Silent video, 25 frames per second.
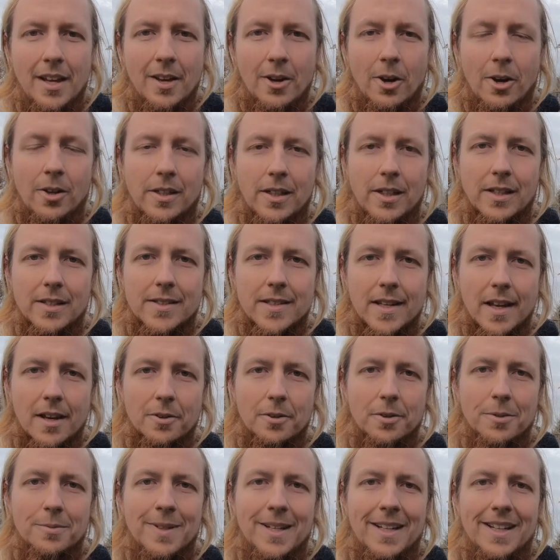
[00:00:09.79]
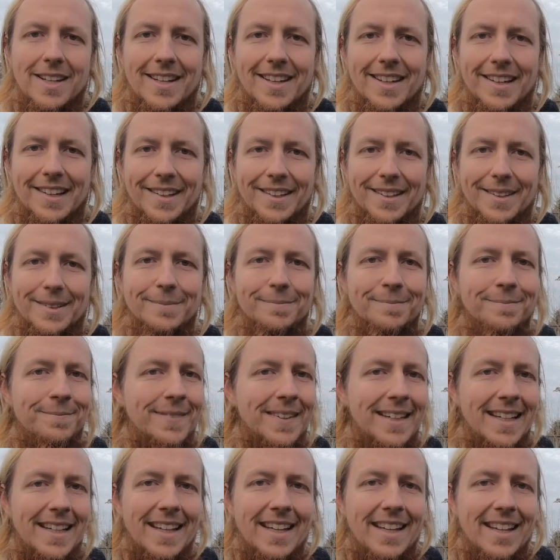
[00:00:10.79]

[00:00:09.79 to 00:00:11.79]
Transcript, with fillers: Heute geht es darum, ähm,